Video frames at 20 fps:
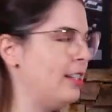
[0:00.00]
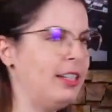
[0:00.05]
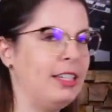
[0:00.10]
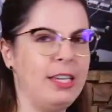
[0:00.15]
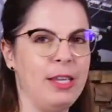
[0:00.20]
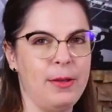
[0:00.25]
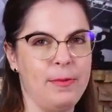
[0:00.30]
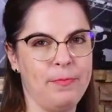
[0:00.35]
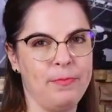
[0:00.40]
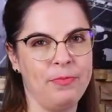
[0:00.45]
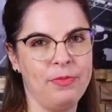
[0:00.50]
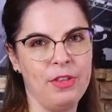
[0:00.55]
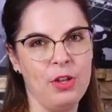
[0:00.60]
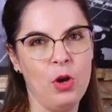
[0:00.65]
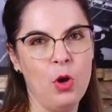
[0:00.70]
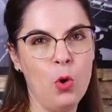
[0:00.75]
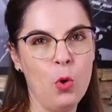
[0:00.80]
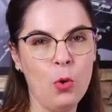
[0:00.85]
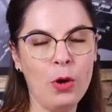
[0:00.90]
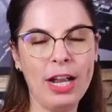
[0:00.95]
aqui.
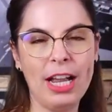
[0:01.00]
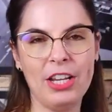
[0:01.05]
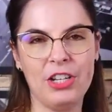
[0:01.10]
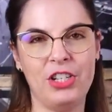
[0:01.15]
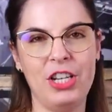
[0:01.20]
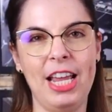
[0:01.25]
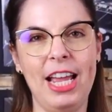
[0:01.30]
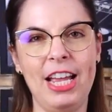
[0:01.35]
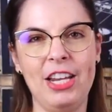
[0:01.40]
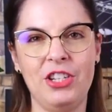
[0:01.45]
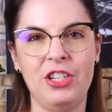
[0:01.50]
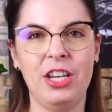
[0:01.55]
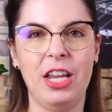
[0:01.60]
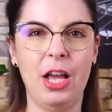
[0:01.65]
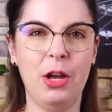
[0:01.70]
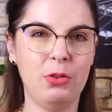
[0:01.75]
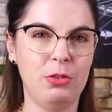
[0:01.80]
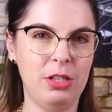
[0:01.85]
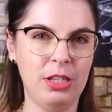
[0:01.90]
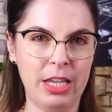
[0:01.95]
O caged
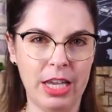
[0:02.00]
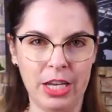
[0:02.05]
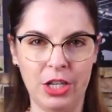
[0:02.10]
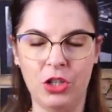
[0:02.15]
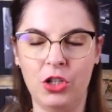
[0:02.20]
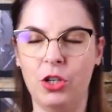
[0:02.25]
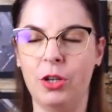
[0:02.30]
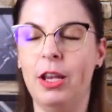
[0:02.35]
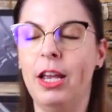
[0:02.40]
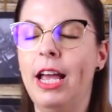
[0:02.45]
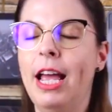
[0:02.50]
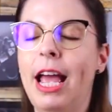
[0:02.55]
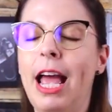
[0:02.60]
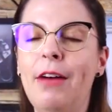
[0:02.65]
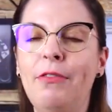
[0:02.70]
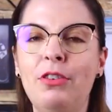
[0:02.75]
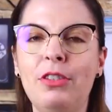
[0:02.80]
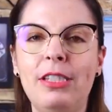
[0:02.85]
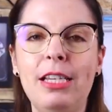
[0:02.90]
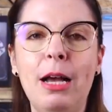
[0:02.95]
é o seguinte, é
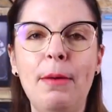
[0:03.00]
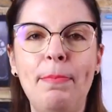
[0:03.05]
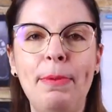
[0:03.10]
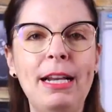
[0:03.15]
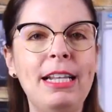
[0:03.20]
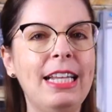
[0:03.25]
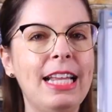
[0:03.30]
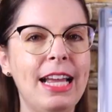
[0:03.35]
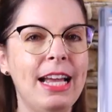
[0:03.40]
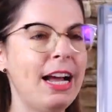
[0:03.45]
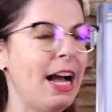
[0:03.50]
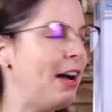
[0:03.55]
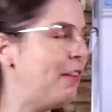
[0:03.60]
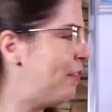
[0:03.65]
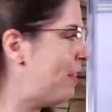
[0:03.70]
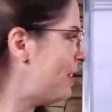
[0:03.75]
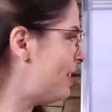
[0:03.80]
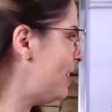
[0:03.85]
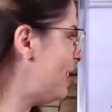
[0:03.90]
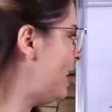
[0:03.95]
você aprender a
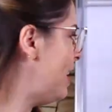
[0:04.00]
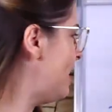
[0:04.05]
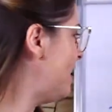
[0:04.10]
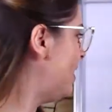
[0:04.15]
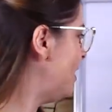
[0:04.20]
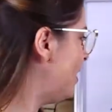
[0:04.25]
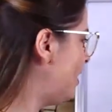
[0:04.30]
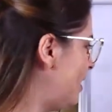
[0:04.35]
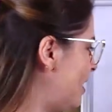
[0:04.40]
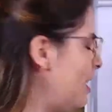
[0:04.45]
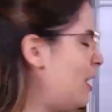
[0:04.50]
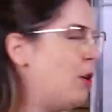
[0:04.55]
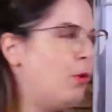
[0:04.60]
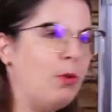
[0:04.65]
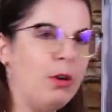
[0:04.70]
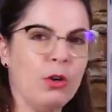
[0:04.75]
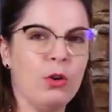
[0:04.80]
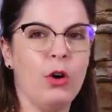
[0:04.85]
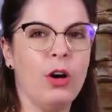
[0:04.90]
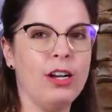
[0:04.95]
fazer esses cinco
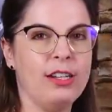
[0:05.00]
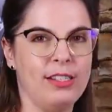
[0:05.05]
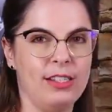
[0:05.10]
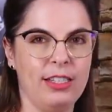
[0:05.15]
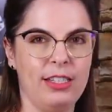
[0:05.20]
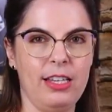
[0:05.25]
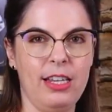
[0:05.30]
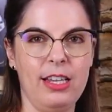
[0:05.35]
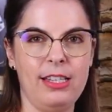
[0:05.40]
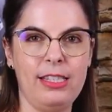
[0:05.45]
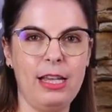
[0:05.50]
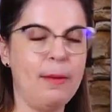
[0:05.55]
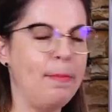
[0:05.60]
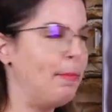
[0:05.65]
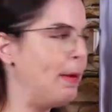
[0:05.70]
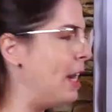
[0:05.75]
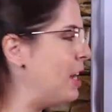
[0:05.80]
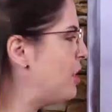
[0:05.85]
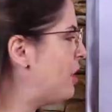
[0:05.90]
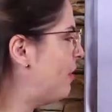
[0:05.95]
acordes aqui, você
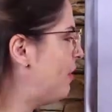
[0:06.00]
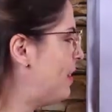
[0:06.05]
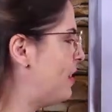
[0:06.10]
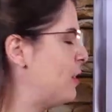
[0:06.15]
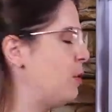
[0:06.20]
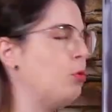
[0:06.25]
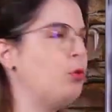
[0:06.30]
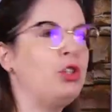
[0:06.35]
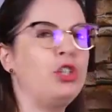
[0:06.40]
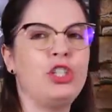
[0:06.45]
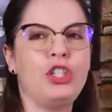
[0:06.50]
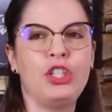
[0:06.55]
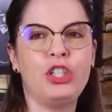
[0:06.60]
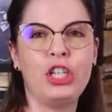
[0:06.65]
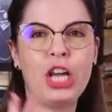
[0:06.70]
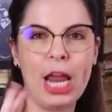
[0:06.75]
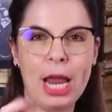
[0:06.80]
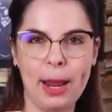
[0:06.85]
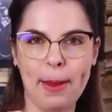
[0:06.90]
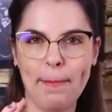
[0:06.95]
aprende a fazer o
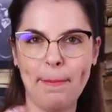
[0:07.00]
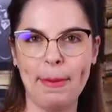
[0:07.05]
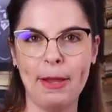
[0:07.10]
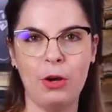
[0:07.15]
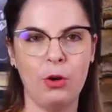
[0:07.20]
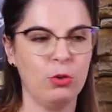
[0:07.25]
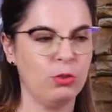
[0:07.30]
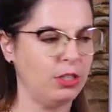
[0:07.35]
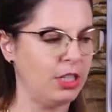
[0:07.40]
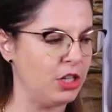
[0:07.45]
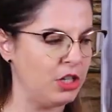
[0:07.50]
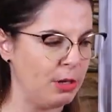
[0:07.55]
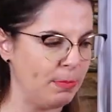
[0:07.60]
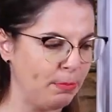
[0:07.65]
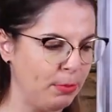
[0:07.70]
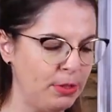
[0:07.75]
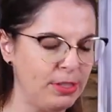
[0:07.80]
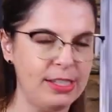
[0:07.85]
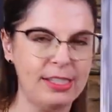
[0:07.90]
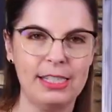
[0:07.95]
shape, ou seja, a
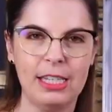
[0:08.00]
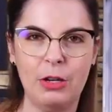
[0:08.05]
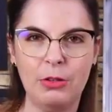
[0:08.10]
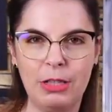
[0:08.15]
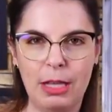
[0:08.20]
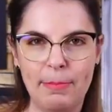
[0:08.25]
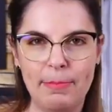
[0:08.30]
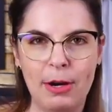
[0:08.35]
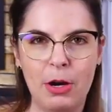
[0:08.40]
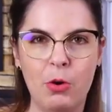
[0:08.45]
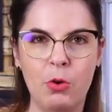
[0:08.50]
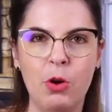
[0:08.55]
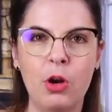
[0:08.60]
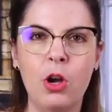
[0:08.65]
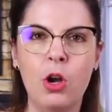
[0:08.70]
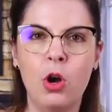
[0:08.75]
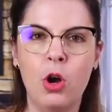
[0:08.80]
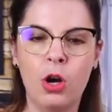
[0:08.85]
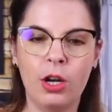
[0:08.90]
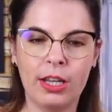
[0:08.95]
posição da mão
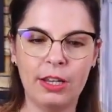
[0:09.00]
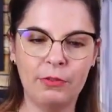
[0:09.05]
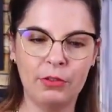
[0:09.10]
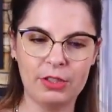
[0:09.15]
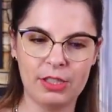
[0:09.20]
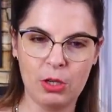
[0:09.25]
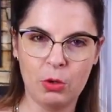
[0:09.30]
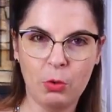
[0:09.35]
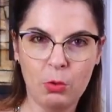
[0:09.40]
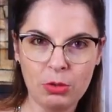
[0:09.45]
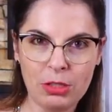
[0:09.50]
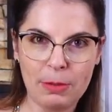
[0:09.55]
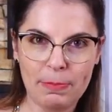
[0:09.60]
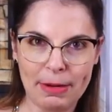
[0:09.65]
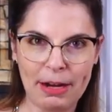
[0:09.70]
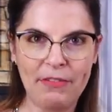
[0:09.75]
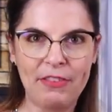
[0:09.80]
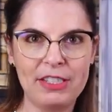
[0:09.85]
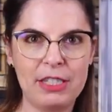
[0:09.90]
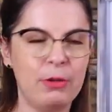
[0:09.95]
que você usa
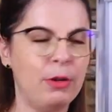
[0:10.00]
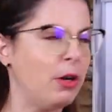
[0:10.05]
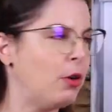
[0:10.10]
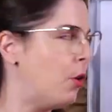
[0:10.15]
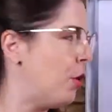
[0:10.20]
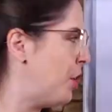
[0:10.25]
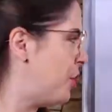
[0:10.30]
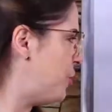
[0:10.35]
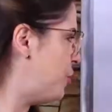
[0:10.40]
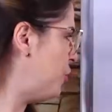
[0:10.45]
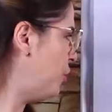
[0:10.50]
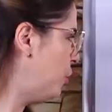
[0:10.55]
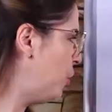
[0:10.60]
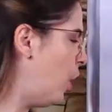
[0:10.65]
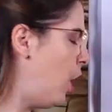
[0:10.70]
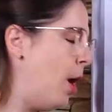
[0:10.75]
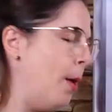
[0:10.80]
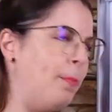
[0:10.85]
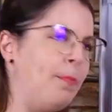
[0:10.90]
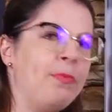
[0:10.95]
para fazer o acorde de
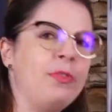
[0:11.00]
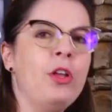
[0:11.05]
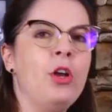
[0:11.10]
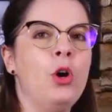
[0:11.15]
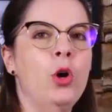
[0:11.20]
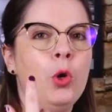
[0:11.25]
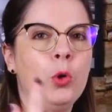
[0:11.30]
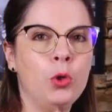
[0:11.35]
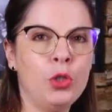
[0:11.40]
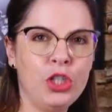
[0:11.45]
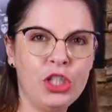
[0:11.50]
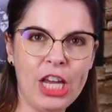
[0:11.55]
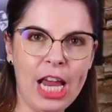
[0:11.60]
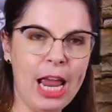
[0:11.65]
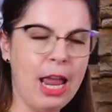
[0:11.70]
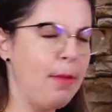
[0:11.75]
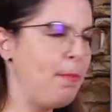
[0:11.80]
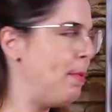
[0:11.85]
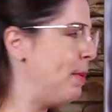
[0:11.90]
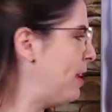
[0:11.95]
dó, o
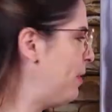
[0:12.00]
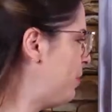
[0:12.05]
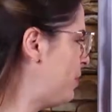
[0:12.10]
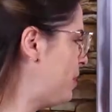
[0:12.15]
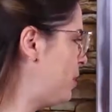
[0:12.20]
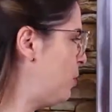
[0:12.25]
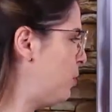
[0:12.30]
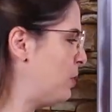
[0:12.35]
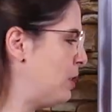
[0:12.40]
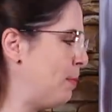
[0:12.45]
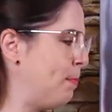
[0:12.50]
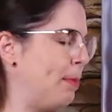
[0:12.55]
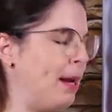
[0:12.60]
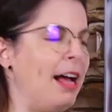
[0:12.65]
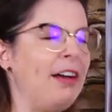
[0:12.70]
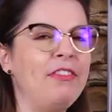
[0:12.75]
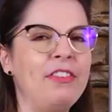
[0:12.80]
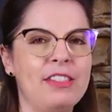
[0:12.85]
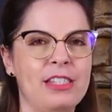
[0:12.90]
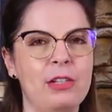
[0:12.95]
shape que você usa
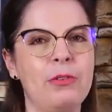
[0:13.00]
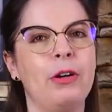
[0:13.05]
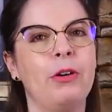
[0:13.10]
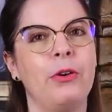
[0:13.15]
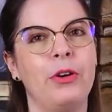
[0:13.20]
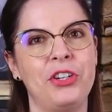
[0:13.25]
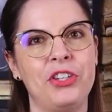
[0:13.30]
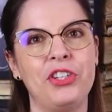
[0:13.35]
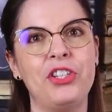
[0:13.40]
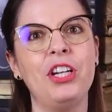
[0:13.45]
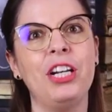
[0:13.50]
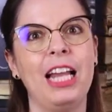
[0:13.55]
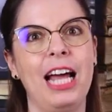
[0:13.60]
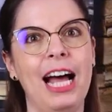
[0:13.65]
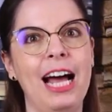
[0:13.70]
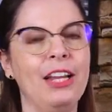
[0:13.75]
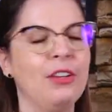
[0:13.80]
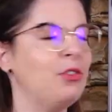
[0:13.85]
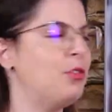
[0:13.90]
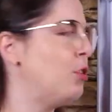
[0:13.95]
para fazer o acorde de
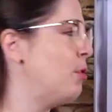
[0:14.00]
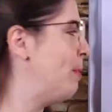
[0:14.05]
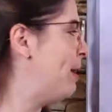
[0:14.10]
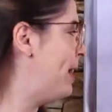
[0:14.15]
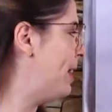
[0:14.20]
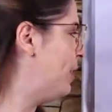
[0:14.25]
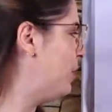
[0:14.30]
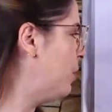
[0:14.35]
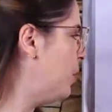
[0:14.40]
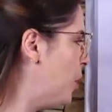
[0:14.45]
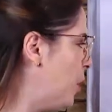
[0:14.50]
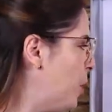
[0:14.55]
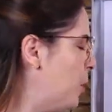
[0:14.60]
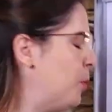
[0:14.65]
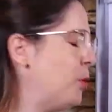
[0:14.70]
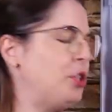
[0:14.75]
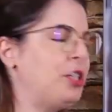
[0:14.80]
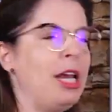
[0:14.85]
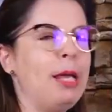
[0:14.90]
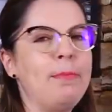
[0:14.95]
lá no instrumento,
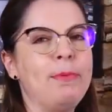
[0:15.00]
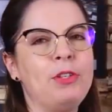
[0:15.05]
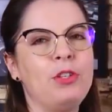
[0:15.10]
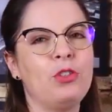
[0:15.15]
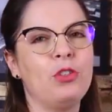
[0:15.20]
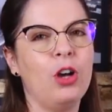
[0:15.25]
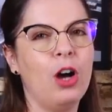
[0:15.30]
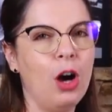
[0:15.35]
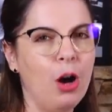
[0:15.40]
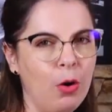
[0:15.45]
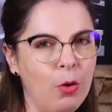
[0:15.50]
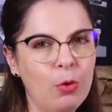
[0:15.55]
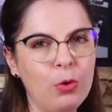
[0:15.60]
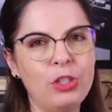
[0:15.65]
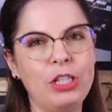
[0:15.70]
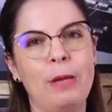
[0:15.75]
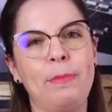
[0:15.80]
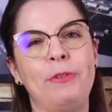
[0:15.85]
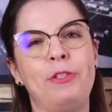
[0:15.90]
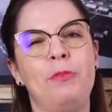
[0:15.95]
o shape de sol, o
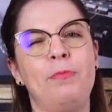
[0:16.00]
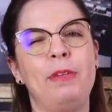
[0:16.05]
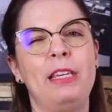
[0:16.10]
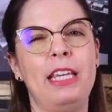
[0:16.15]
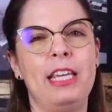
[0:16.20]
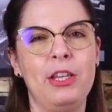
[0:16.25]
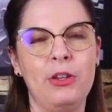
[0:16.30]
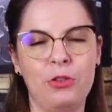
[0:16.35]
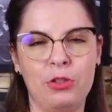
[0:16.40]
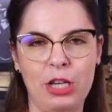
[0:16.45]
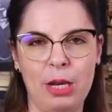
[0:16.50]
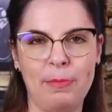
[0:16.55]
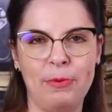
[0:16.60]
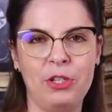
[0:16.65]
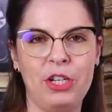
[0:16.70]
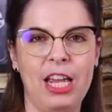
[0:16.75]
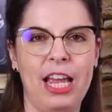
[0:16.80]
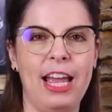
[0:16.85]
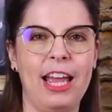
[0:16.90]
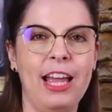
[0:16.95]
shape de mi e o shape
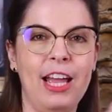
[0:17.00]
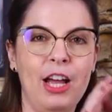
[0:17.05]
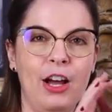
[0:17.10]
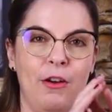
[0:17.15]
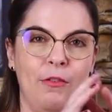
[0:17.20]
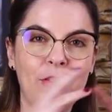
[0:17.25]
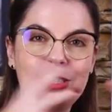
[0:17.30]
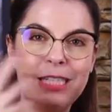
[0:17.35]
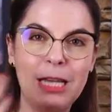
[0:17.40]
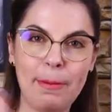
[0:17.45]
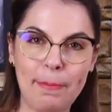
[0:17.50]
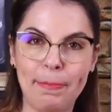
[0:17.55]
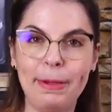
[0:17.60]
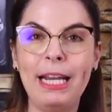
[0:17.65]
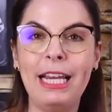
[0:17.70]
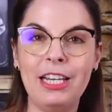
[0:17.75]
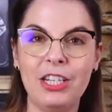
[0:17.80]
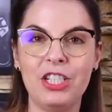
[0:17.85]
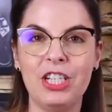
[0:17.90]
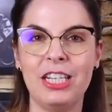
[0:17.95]
de ré. Você
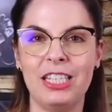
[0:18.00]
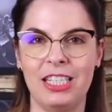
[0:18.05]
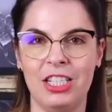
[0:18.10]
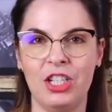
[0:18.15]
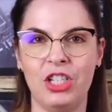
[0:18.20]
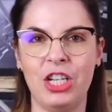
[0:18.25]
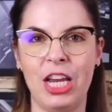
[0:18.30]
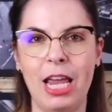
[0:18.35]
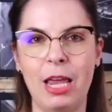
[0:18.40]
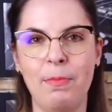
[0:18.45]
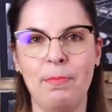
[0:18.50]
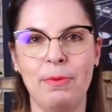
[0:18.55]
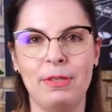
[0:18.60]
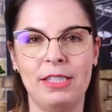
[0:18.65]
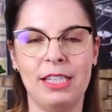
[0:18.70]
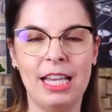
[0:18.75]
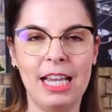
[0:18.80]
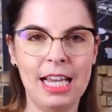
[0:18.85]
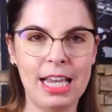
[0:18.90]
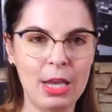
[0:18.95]
aprende esses
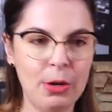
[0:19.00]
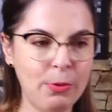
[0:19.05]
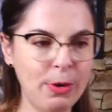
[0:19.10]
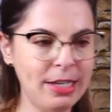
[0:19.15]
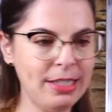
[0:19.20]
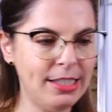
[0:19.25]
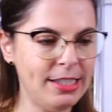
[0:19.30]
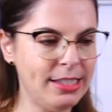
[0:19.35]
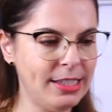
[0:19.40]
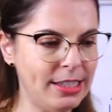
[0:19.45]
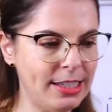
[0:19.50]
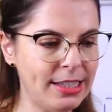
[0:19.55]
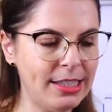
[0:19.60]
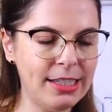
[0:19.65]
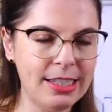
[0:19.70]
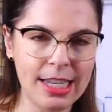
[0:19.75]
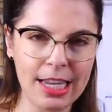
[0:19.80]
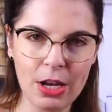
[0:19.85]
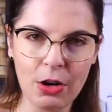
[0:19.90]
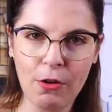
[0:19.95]
shapes e com esses
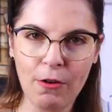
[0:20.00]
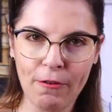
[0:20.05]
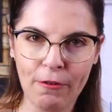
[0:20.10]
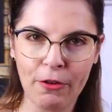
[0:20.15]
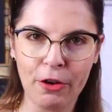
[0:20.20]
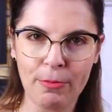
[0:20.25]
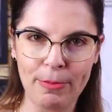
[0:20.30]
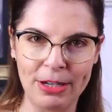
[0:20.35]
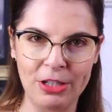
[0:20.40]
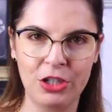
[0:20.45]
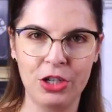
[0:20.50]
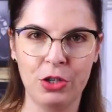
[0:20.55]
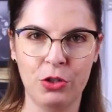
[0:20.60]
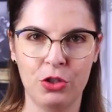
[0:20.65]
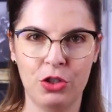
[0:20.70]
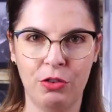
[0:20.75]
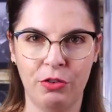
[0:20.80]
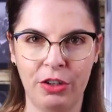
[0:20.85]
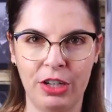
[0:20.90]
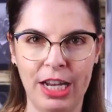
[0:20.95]
cinco
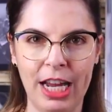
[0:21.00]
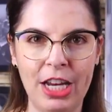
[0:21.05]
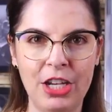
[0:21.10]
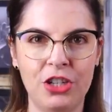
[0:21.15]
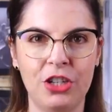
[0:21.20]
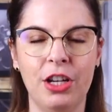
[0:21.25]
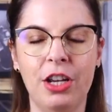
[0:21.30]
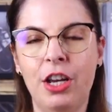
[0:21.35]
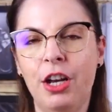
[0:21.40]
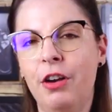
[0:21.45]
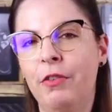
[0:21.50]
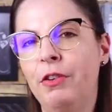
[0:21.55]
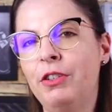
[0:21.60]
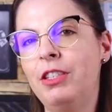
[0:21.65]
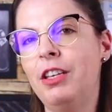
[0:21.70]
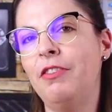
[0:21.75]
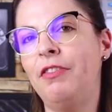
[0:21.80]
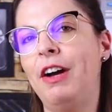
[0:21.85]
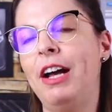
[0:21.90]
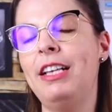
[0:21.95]
formatinhos diferentes,
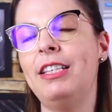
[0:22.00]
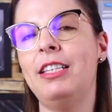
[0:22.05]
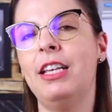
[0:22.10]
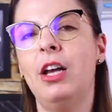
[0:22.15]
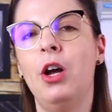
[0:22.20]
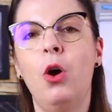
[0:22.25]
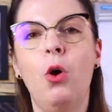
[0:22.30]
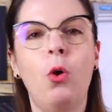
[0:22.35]
você faz